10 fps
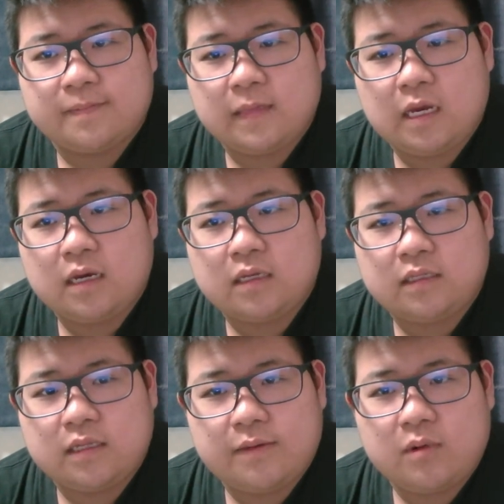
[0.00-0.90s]
いや
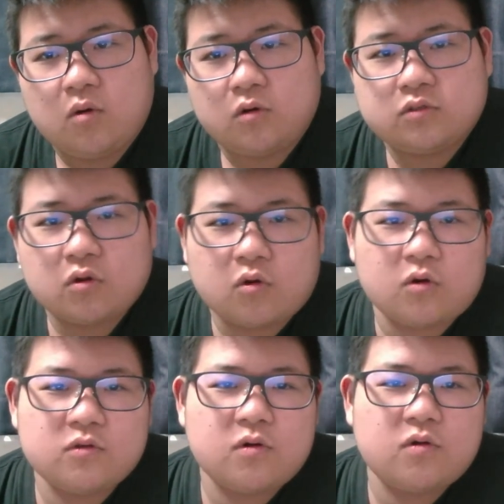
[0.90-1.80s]
でね、もうほんと
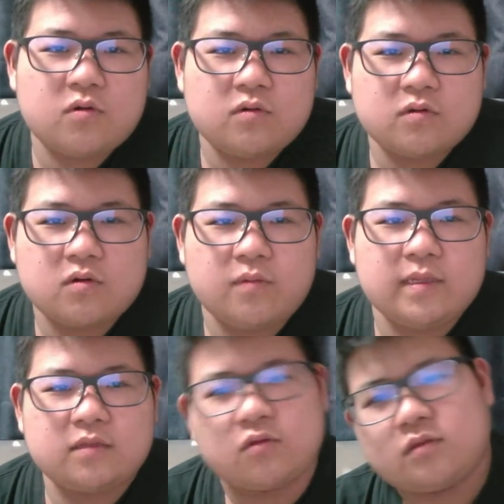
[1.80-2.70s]
この
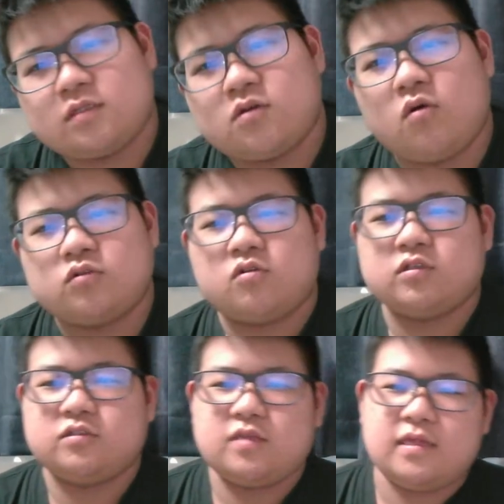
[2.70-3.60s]
コメントすごい恐ろ
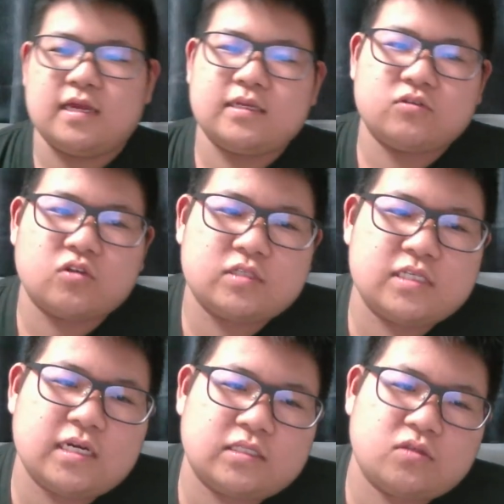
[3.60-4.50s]
しくて、何が恐ろし
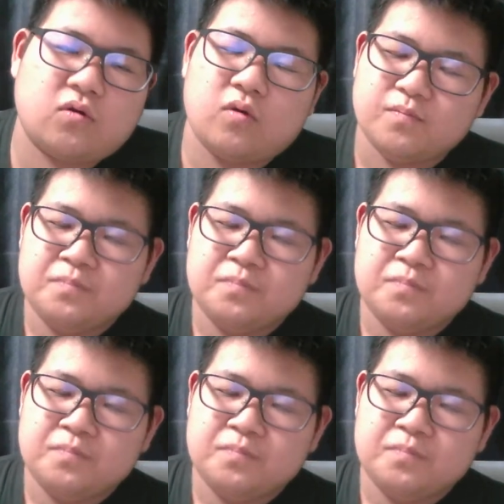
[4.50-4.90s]
いかっていうと、